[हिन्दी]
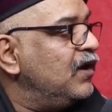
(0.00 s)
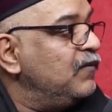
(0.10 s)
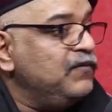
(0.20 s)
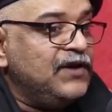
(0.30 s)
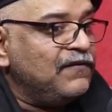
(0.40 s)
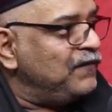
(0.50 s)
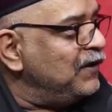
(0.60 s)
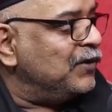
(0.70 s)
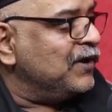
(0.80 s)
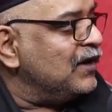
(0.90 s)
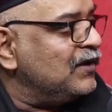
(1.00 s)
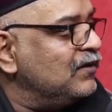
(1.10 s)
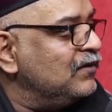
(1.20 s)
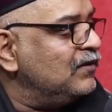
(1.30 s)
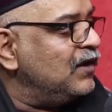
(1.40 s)
अब ये फीड हो गया ना
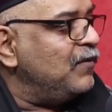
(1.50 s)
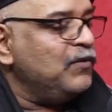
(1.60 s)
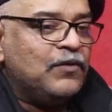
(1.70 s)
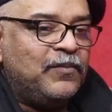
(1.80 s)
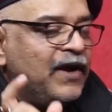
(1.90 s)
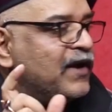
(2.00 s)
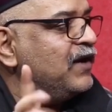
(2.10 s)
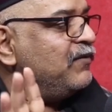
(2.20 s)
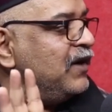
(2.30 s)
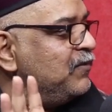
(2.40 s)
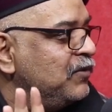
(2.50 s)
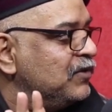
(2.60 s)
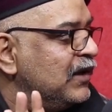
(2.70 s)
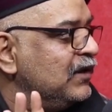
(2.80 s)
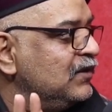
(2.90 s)
अभी वो ब्लैक एंड व्हाइट में
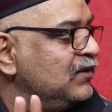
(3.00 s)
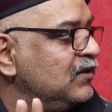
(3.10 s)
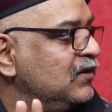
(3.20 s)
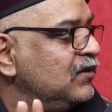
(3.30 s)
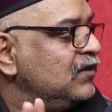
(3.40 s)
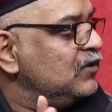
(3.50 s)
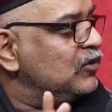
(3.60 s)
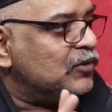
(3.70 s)
होता हाँ।